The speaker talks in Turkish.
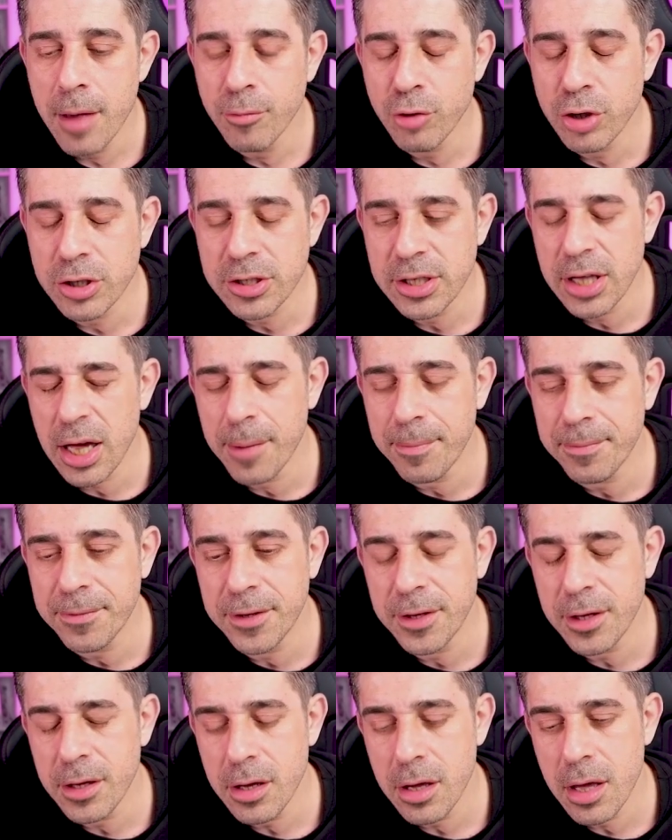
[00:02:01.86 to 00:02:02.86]
Burası ne
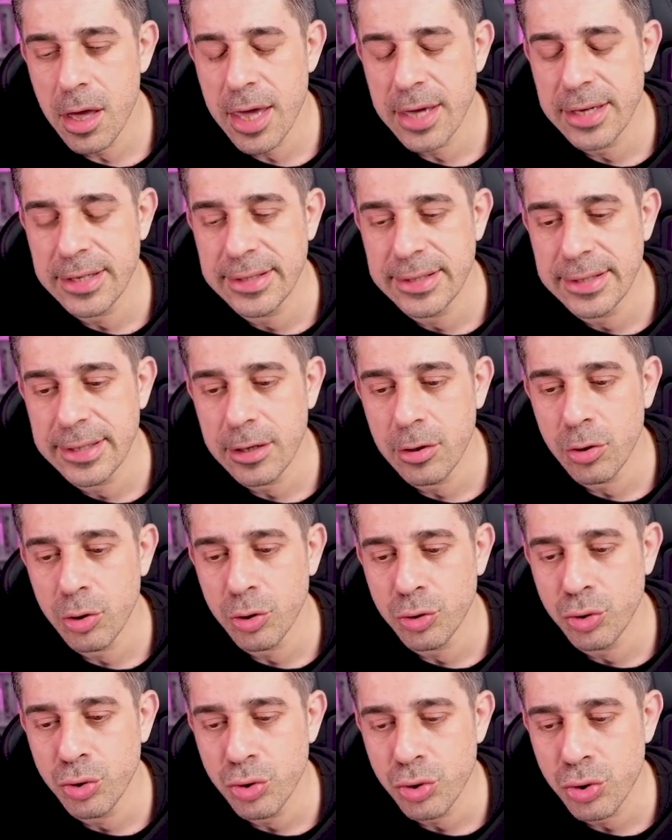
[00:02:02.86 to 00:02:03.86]
yaptı? Eksi
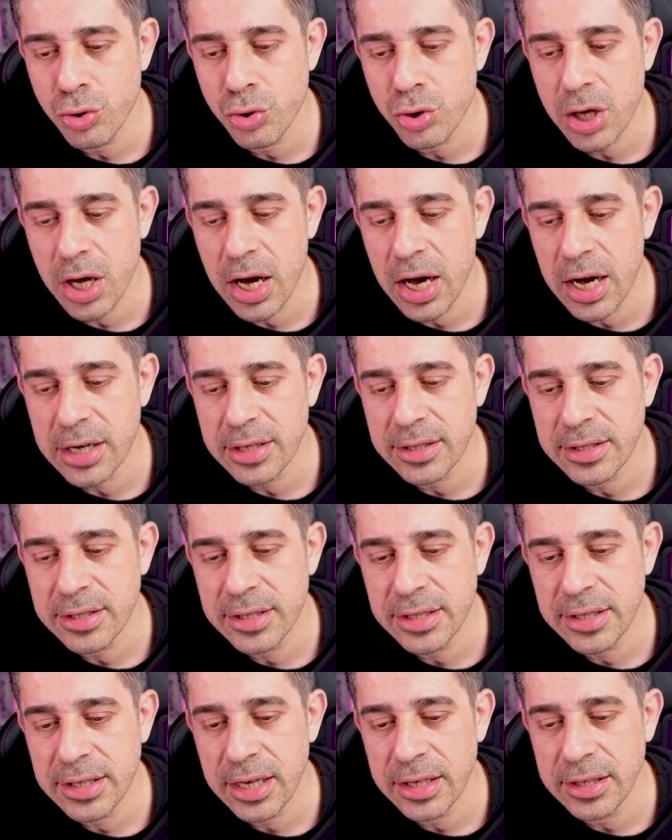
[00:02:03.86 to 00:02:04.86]
30
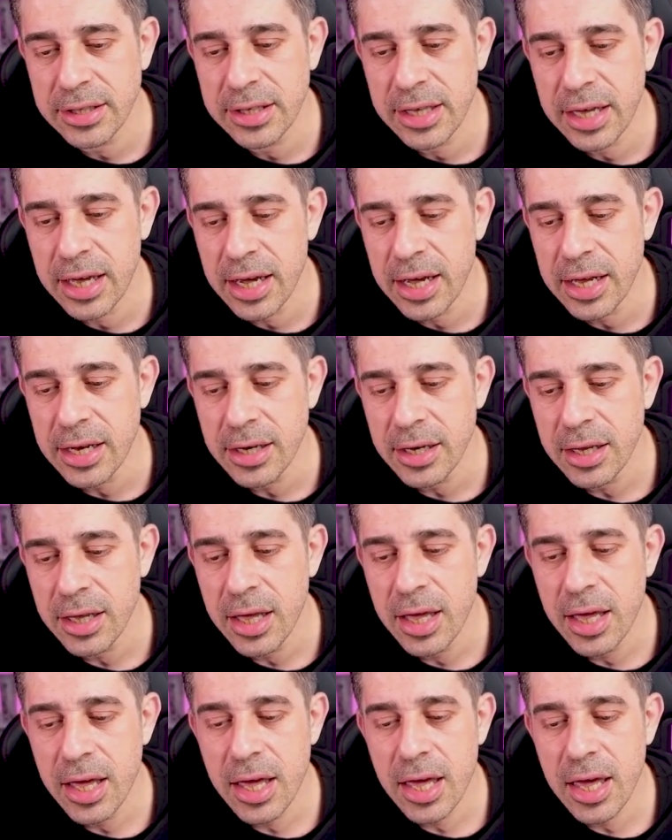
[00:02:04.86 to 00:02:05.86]
artı 7'den
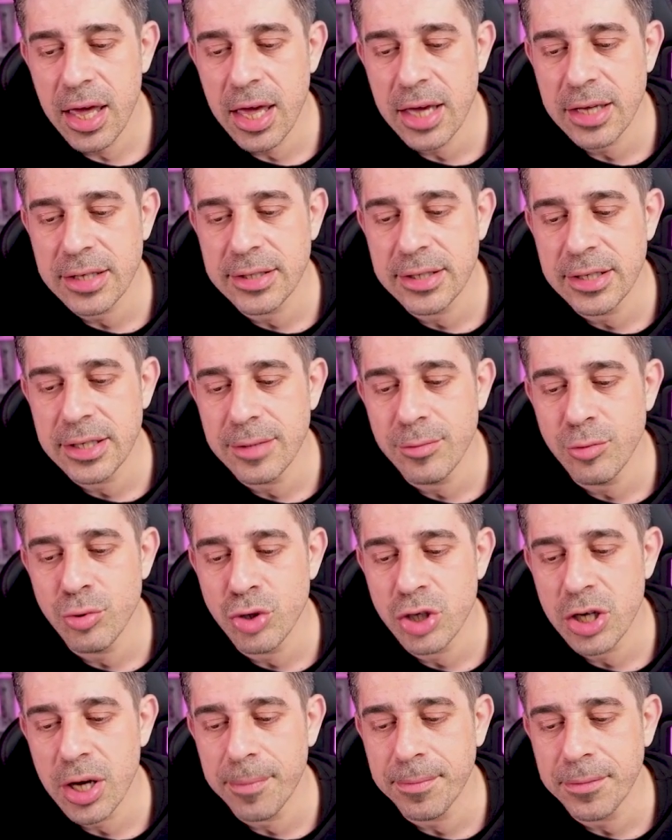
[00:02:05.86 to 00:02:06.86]
eksi
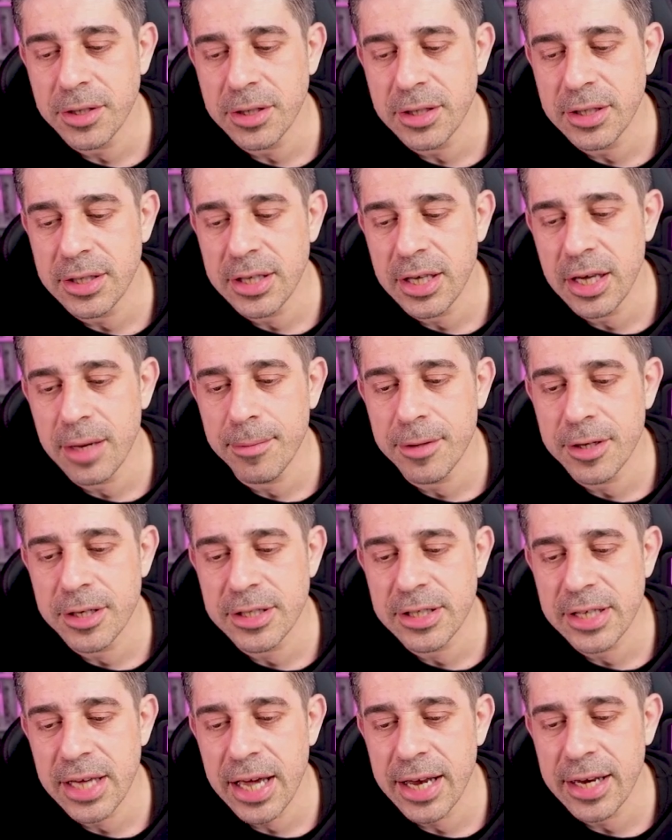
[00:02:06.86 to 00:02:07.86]
23 yaptı
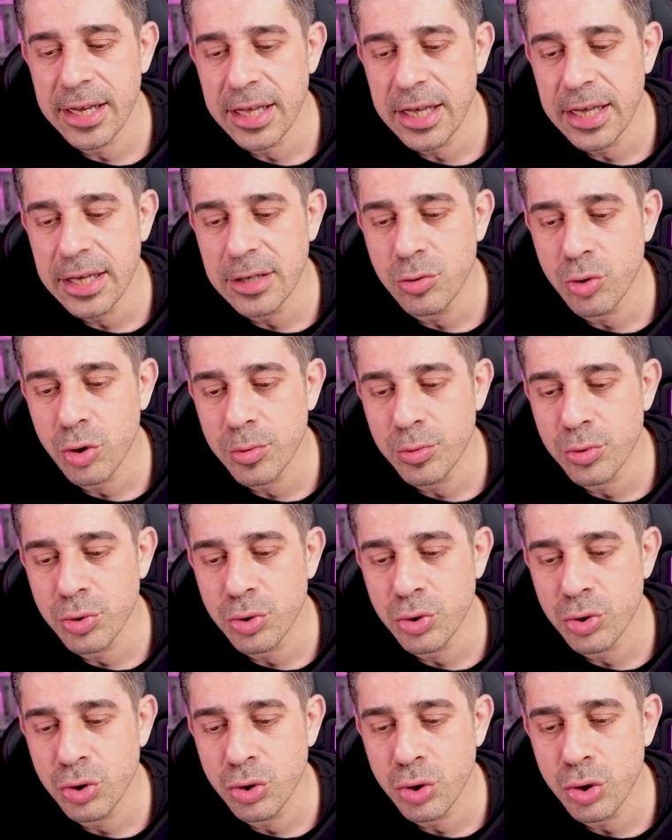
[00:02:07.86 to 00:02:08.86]
diyebiliriz. Yani ilk
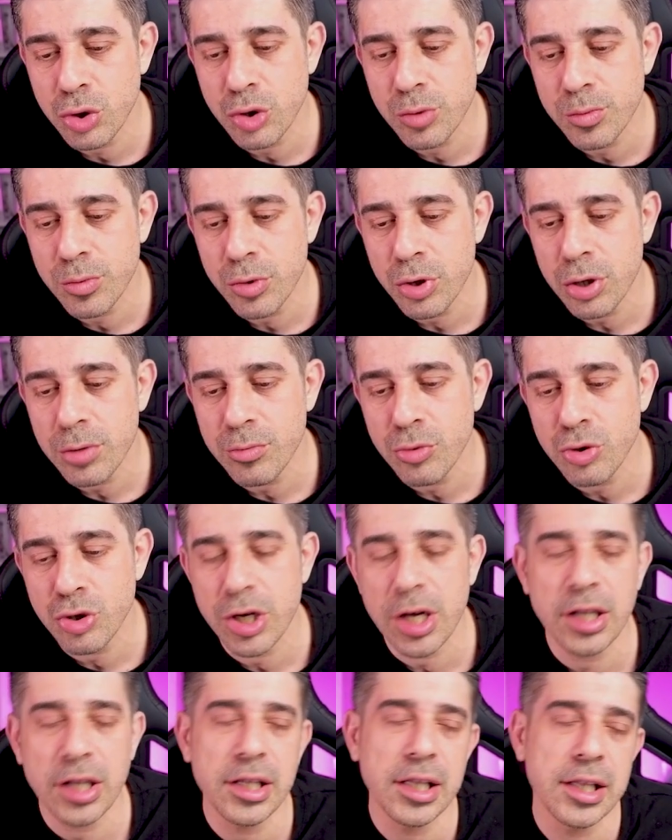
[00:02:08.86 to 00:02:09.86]
sorumuzun çözümü bu
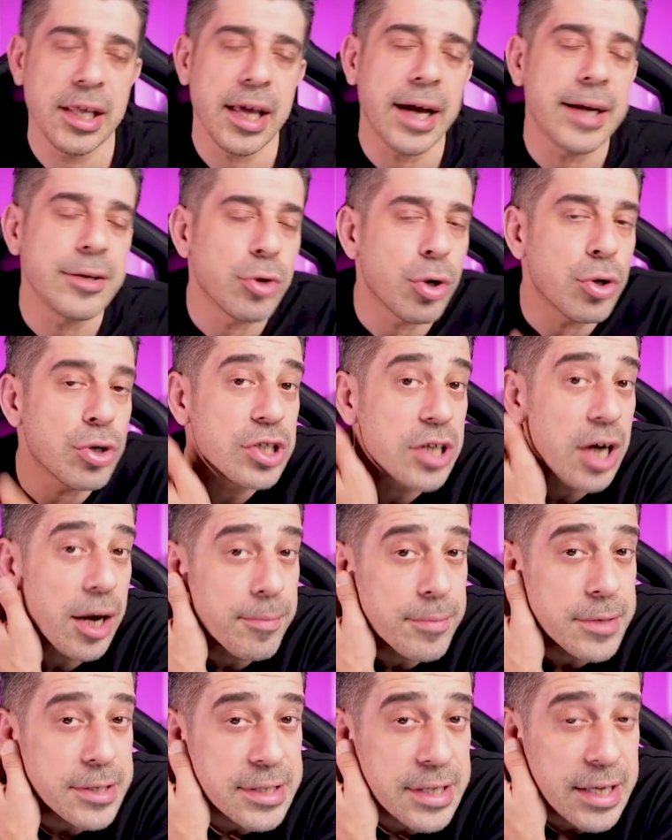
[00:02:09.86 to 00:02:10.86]
şekildeydi. Yani doğru
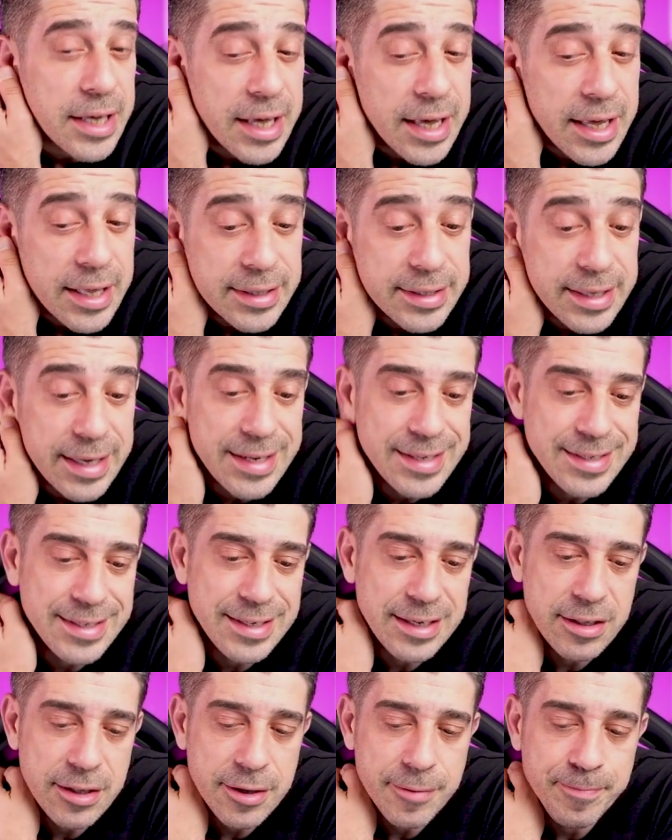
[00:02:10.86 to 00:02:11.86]
cevabımız
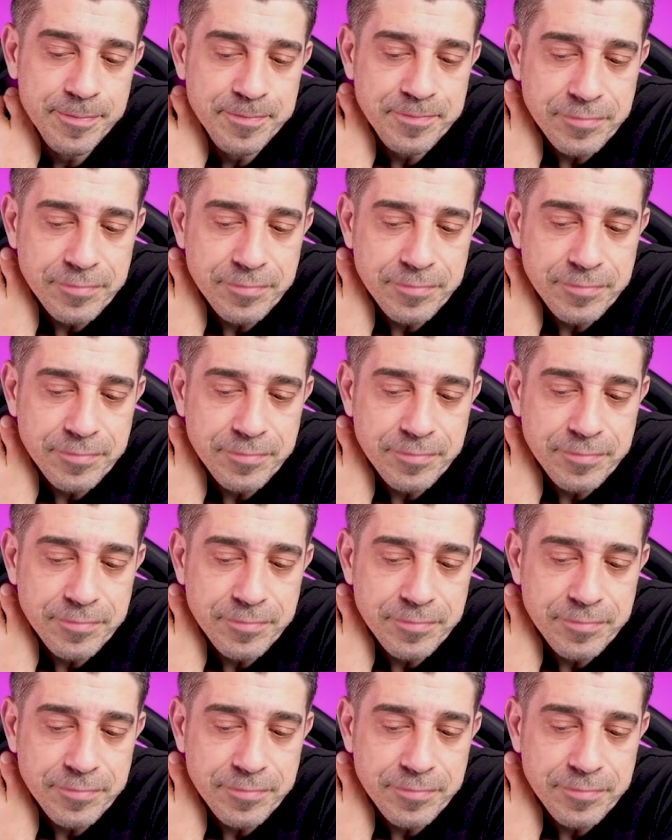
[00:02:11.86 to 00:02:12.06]
Denizli'ydi.